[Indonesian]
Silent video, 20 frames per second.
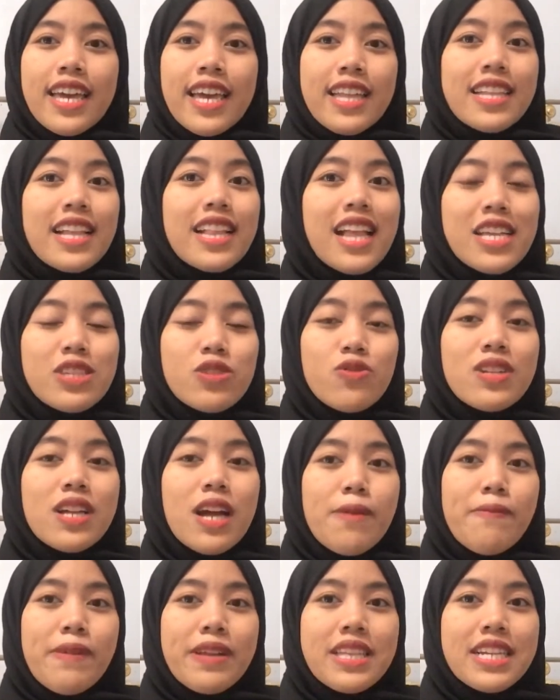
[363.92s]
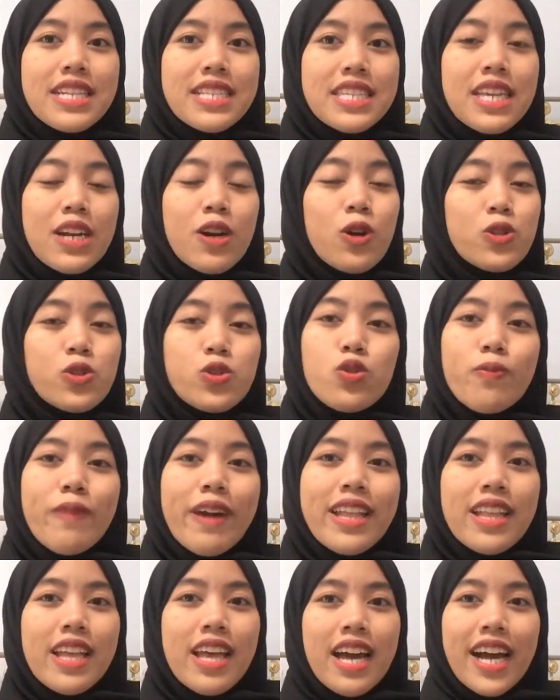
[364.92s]
kita langsung dapetin si
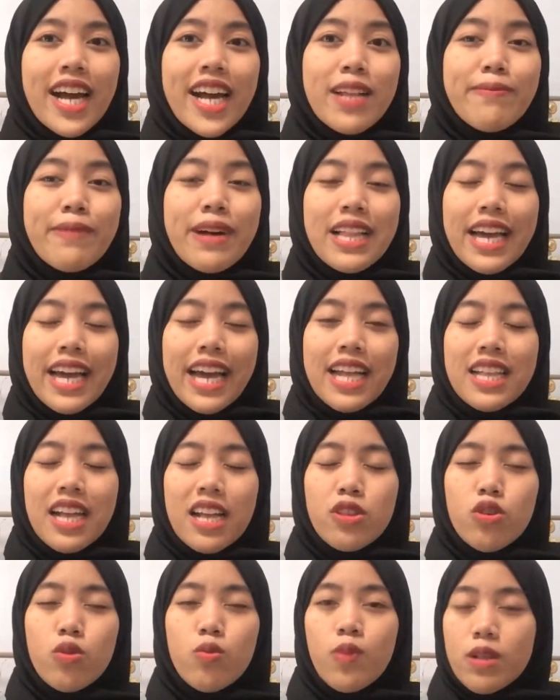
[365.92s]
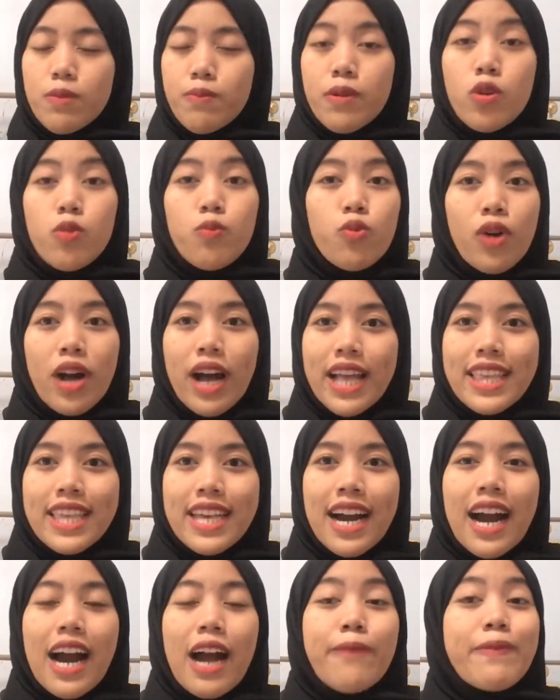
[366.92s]
konsumen kan malah enak tuh buat
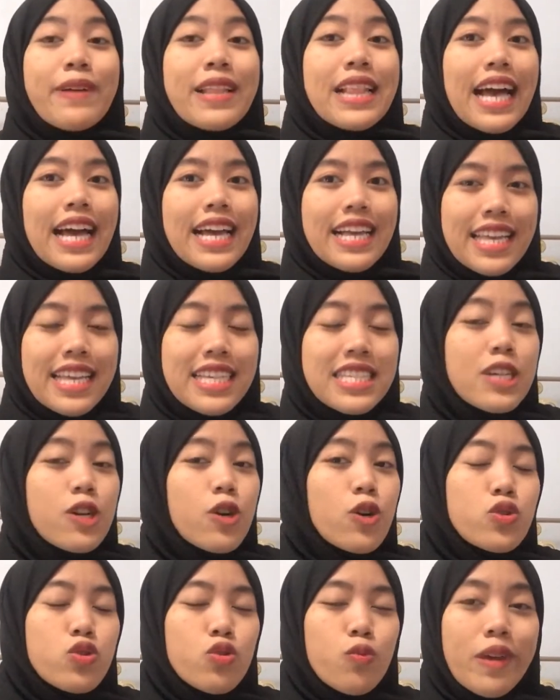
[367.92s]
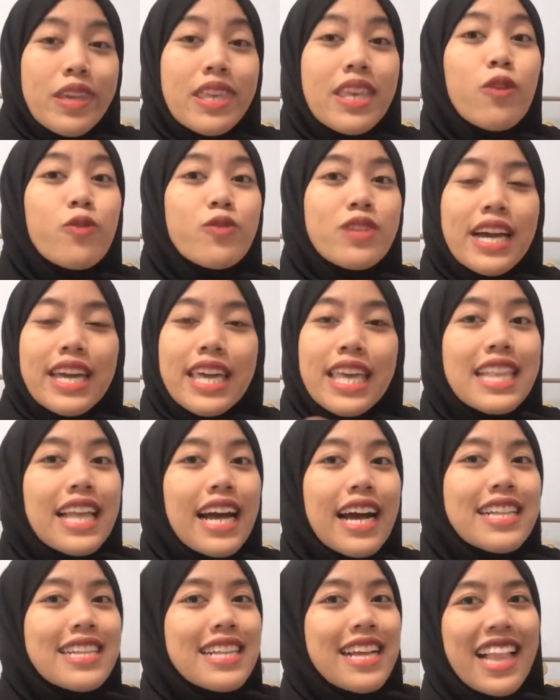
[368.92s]
berhubungannya. Apalagi si konsumennya udah
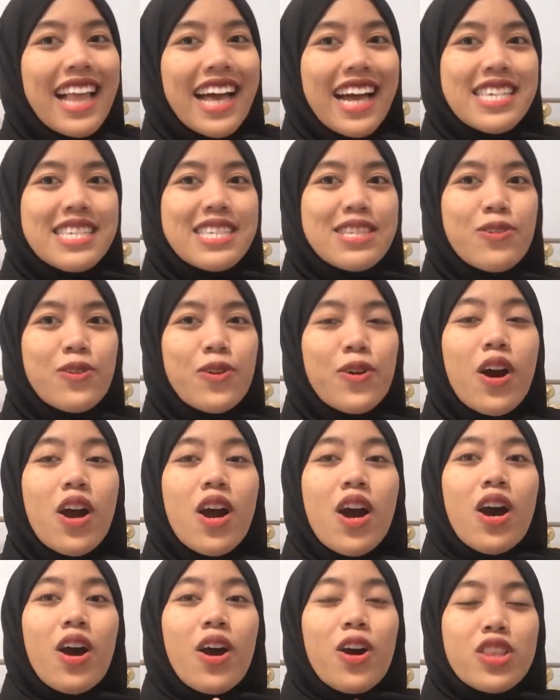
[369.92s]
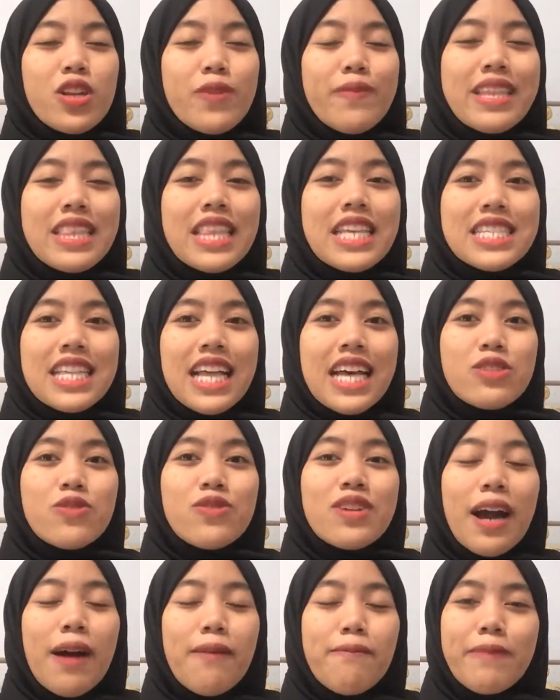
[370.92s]
kita kenal langsung, otomatis
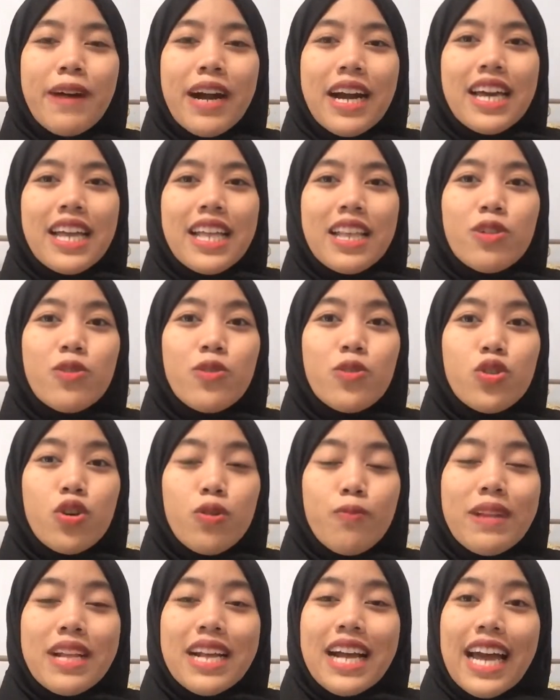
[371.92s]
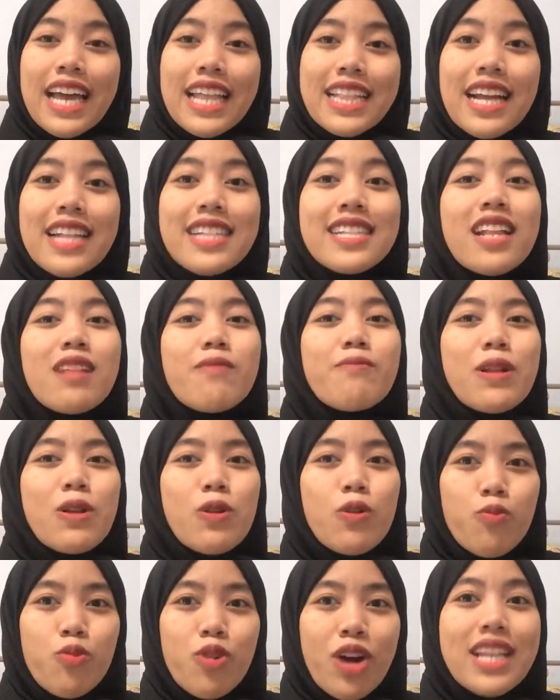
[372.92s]
langsung gampang gitu untuk berkaitan dan
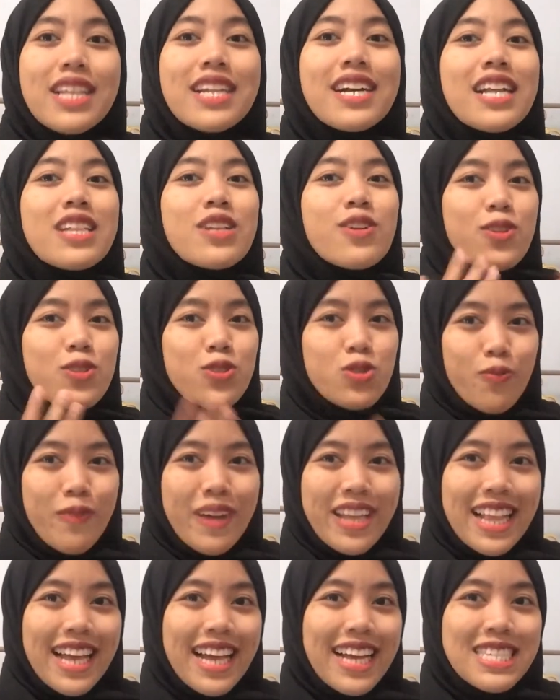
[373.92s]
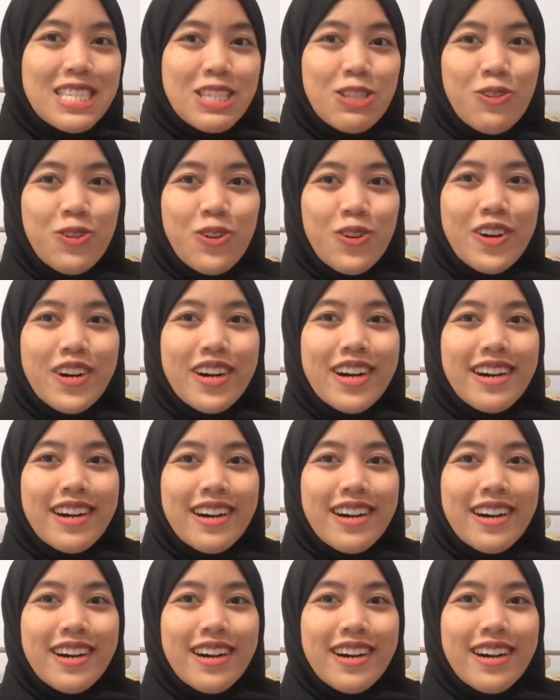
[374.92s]
berhubungan dengan konsumen langsung.